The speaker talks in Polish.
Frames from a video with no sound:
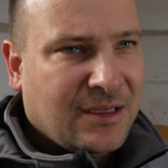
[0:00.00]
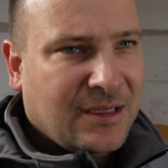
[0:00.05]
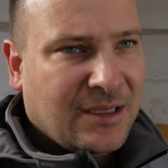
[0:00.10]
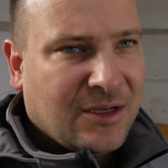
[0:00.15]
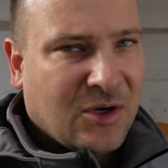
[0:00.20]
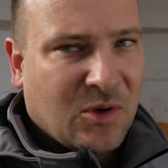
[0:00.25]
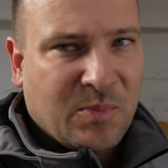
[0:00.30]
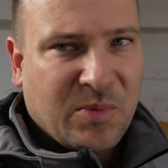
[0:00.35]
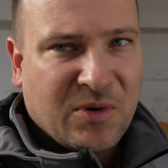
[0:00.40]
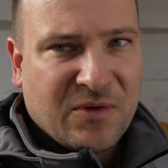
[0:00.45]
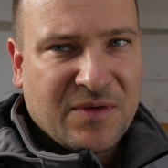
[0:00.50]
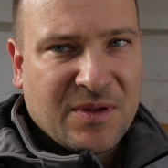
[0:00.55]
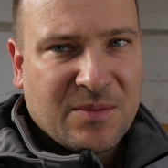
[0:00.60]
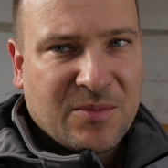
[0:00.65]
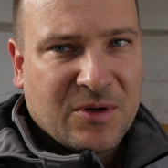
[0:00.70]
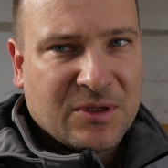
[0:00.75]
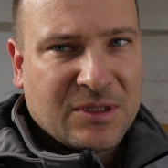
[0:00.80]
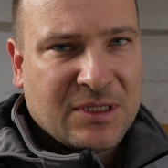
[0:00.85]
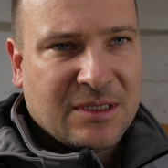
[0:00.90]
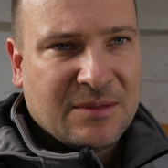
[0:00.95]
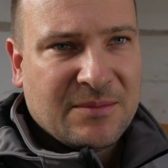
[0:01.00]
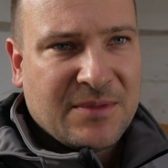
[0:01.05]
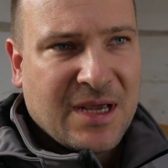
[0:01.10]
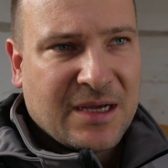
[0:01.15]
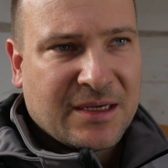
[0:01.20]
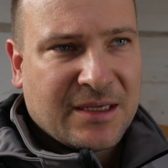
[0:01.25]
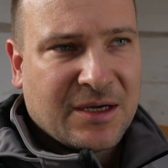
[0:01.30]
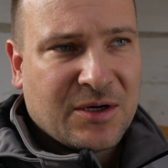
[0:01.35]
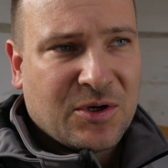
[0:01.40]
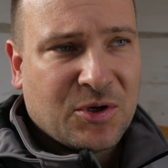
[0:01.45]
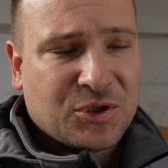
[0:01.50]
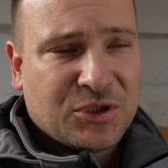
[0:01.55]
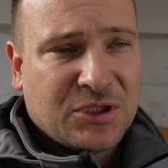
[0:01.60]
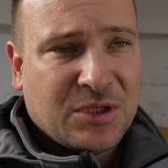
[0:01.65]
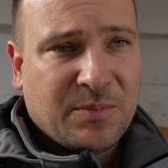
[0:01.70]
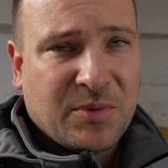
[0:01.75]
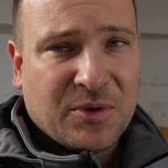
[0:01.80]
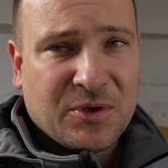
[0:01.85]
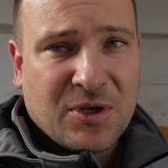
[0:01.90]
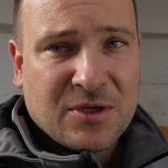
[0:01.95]
e, opowiem o tym, jakie
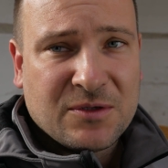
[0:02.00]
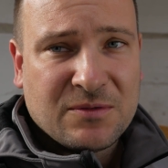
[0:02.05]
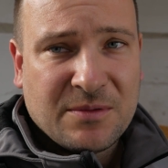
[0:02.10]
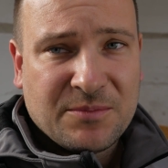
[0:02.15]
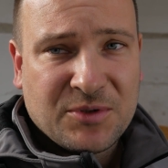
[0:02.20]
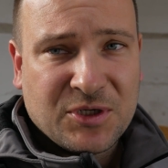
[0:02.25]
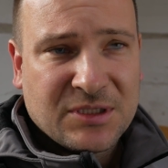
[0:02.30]
koszty poniosłem